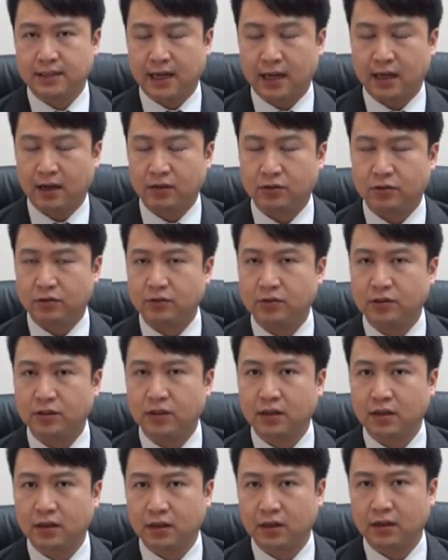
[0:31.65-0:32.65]
呃，从这
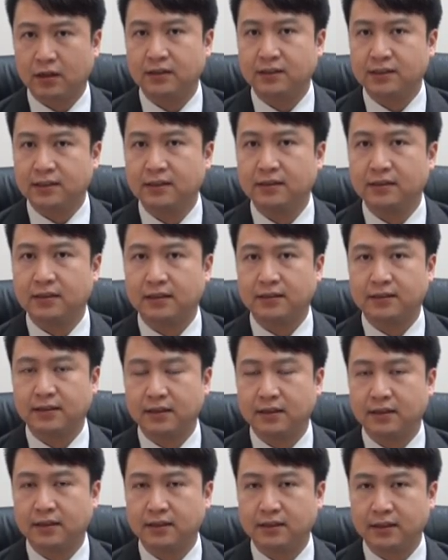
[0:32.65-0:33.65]
个核心的
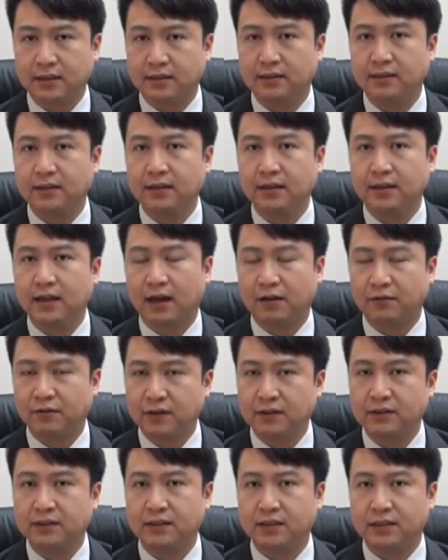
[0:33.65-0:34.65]
这个盈利来
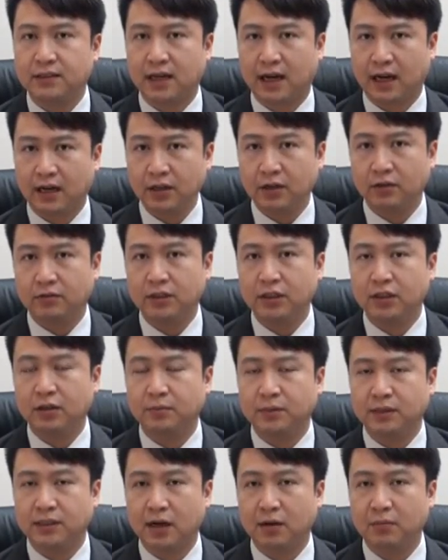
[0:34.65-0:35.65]
分析，才有一
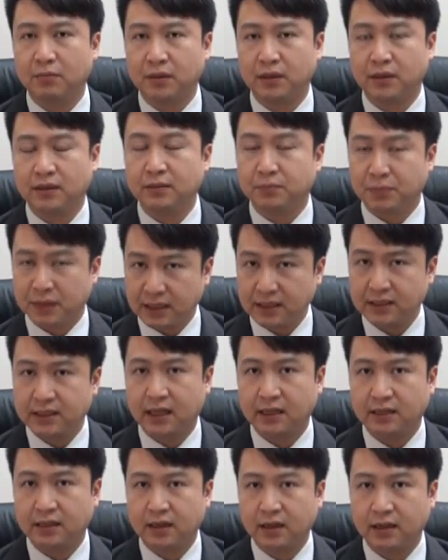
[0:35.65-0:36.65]
个比较明明
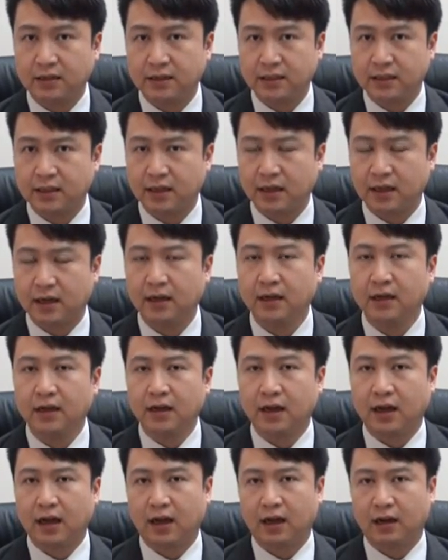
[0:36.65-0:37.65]
显的这个
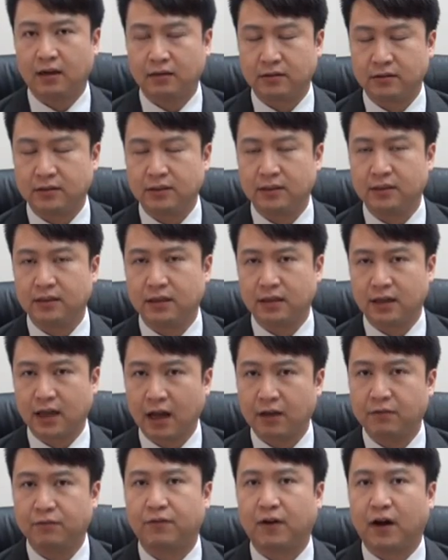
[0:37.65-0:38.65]
啊这个
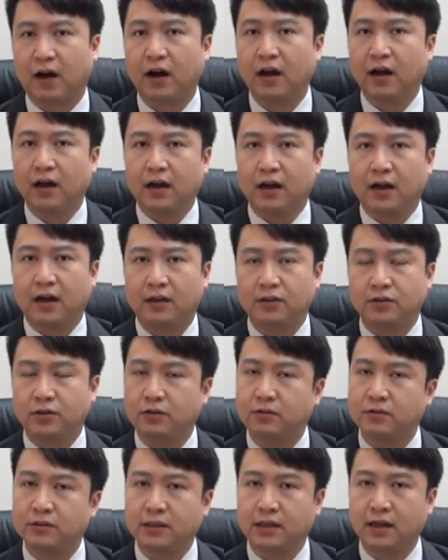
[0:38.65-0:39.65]
看法。呃，
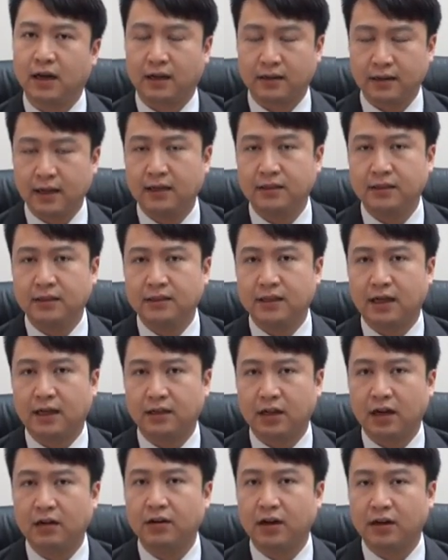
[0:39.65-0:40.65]
从这个恒大地
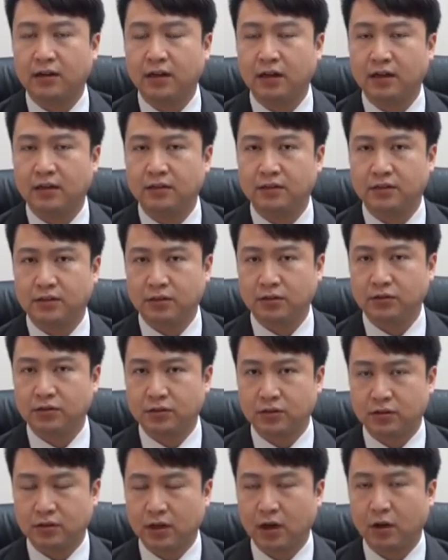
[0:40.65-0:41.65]
产，当然呢，就
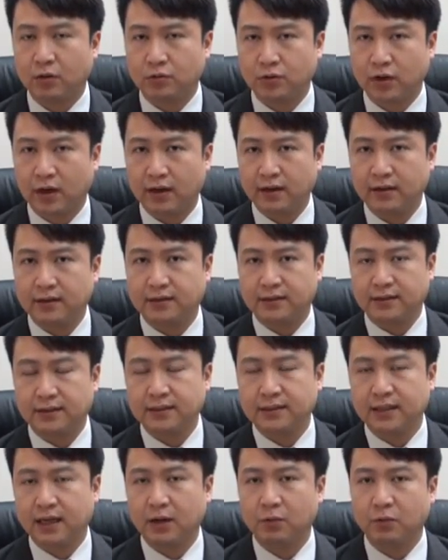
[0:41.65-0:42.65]
是扣除
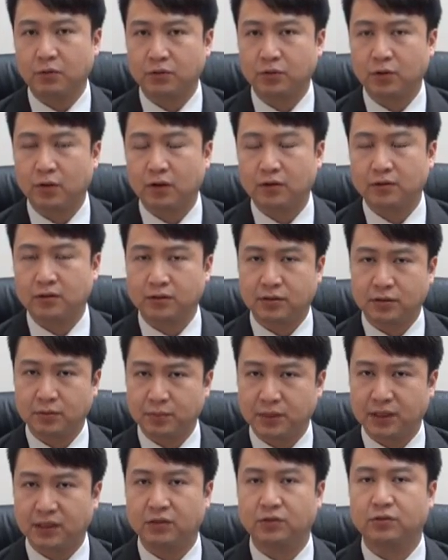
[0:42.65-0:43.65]
一些我说就是
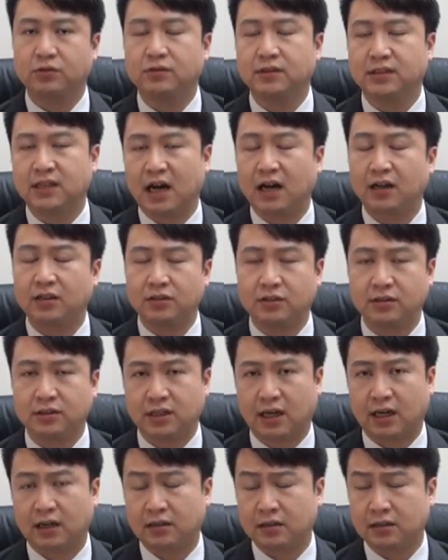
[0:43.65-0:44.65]
平均价
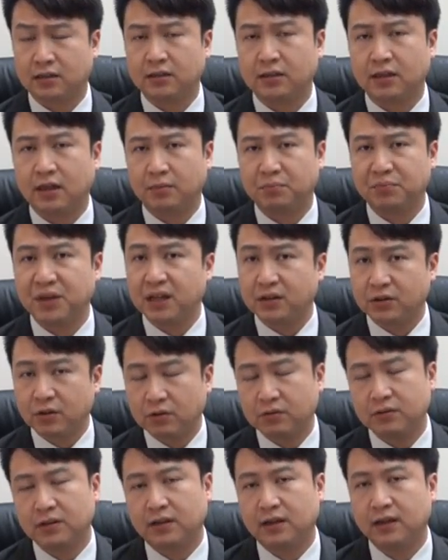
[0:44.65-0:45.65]
价格的变
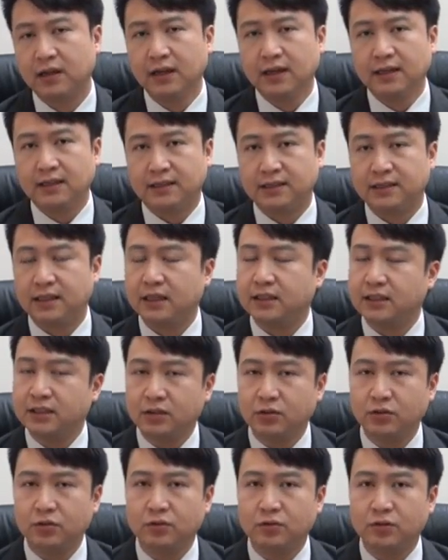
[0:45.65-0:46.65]
动的一些
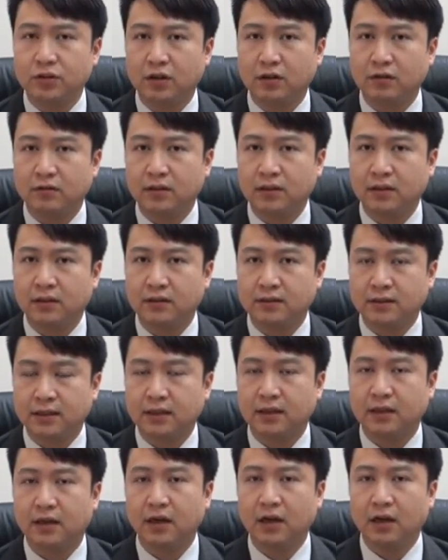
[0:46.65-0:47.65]
因素之后呢，这
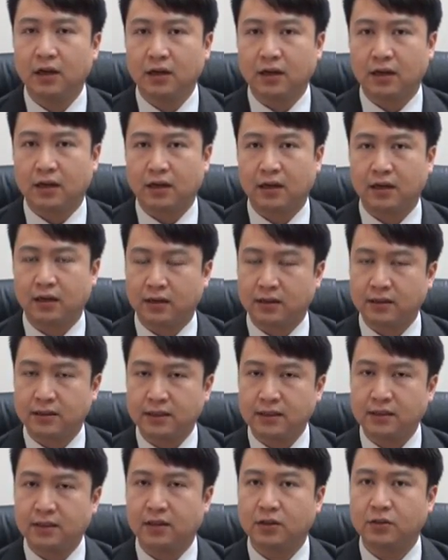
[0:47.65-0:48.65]
个呃核
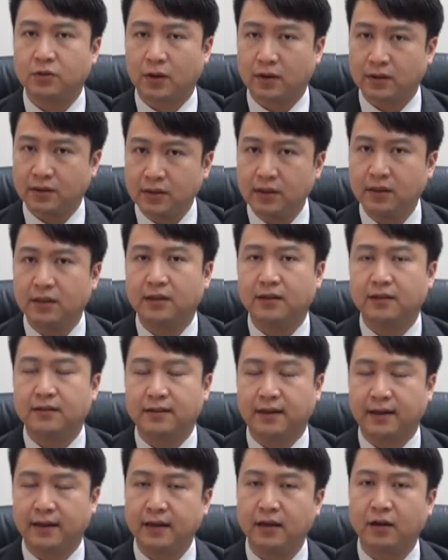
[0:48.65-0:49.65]
心的纯利呢
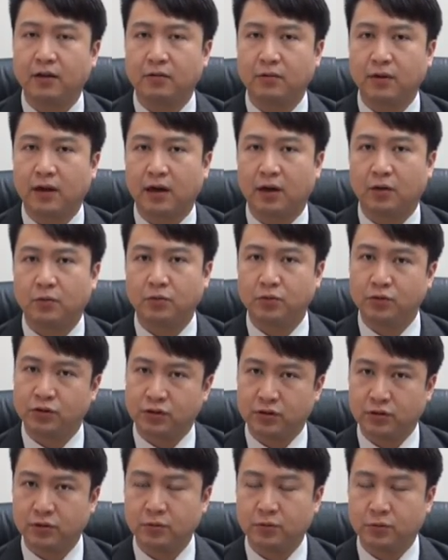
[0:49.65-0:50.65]
也有啊五
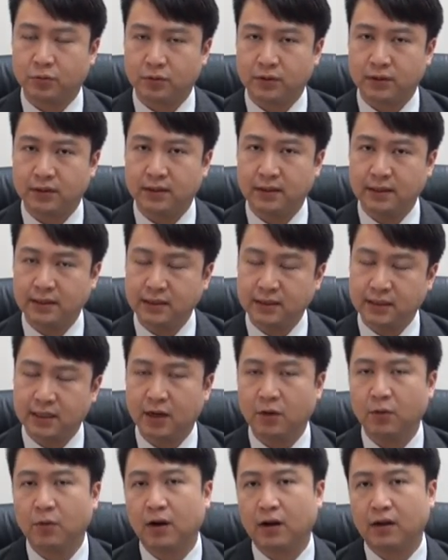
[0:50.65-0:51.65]
十五亿一
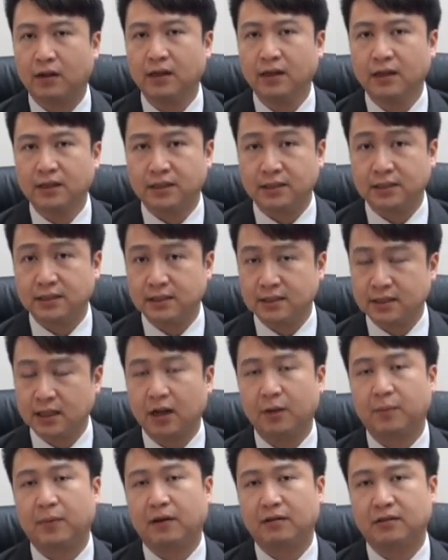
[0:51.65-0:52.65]
千万，其实
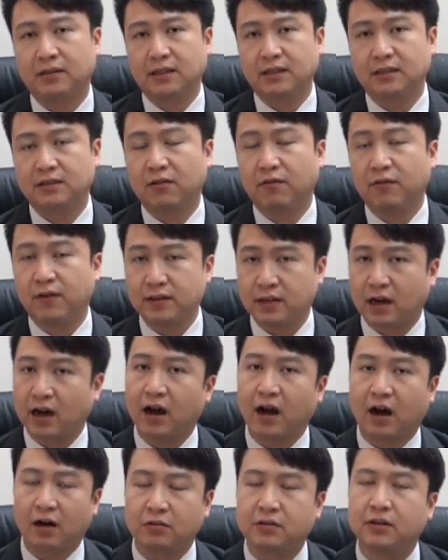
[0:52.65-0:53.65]
这个表现是非
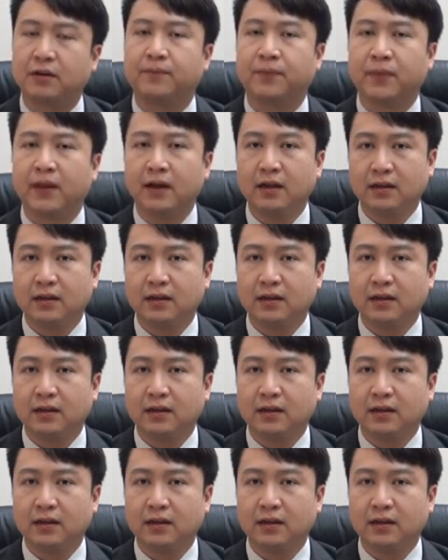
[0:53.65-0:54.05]
常好了。